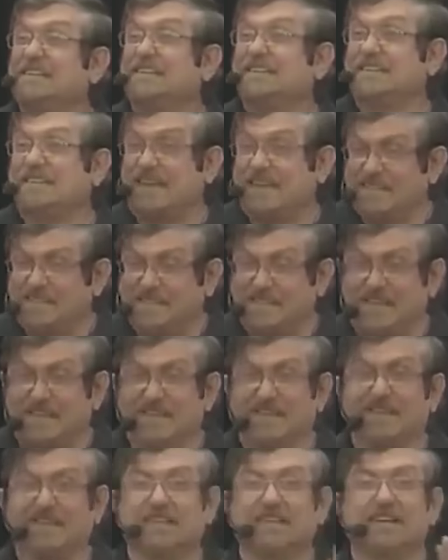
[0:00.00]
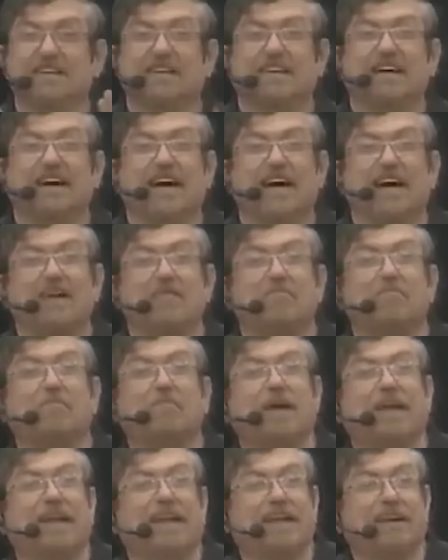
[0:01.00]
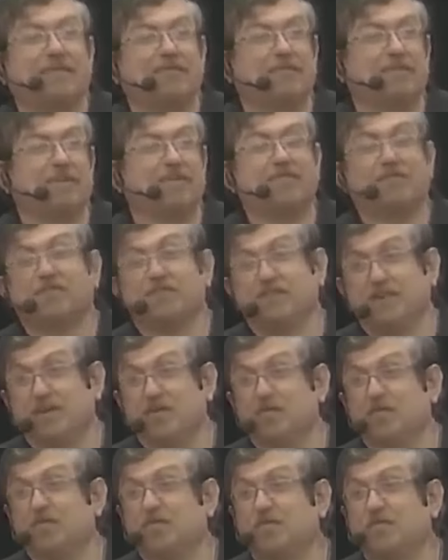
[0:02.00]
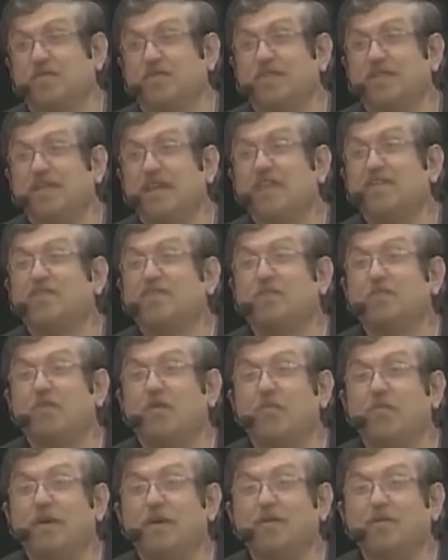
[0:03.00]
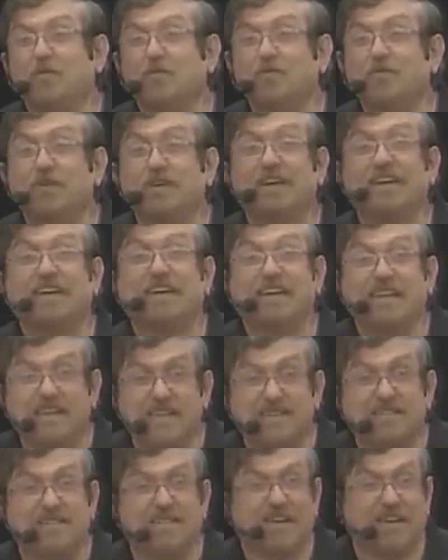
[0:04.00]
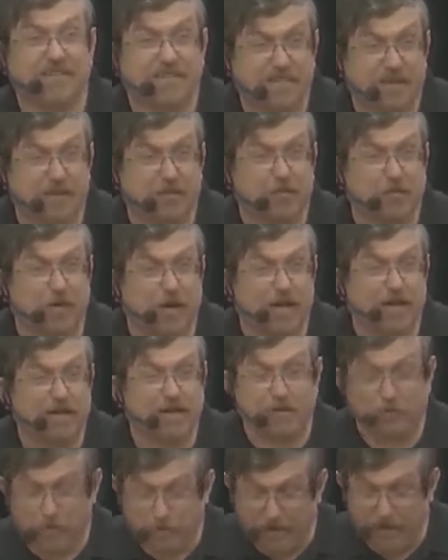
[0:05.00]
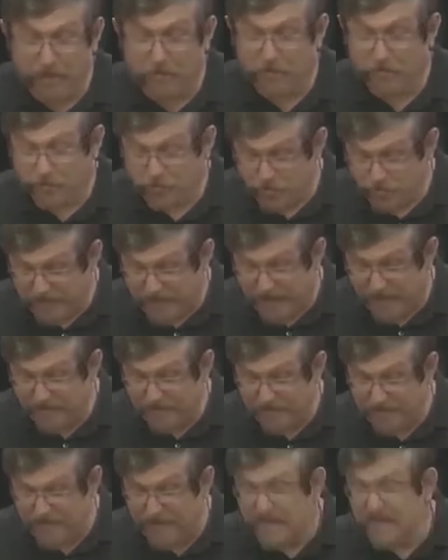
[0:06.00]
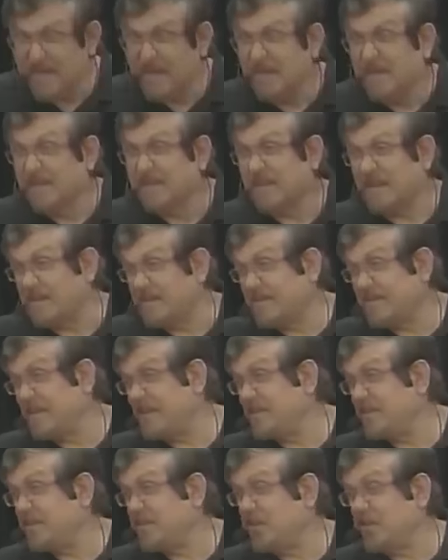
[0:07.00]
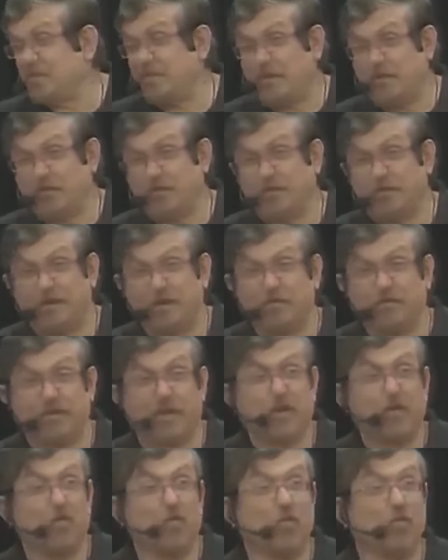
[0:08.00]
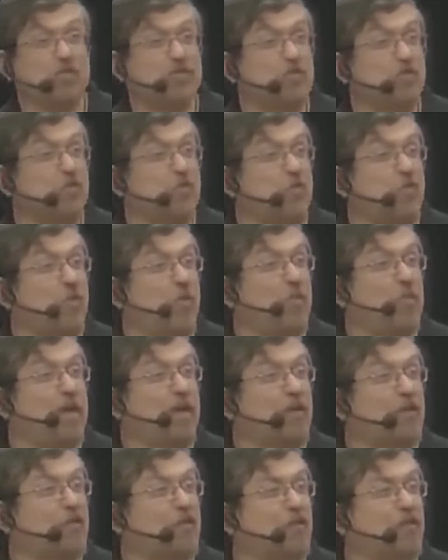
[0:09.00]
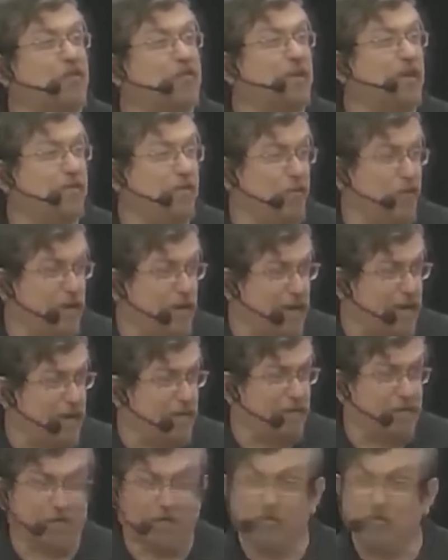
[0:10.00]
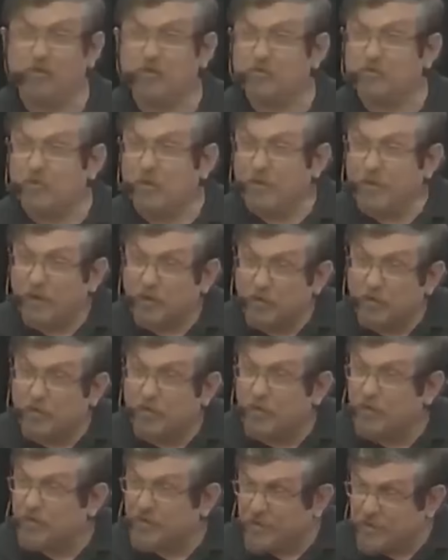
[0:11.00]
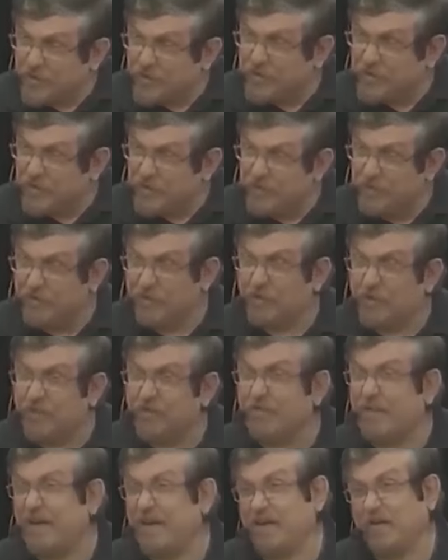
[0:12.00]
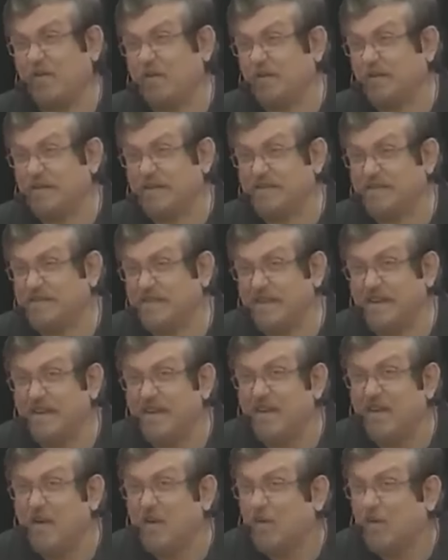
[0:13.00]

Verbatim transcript: trazer a palavra de Deus nesse momento de crise acentuada no reino de Judá. Interessante que nós mencionamos aí o último momento favorável, o último momento positivo que vai acontecer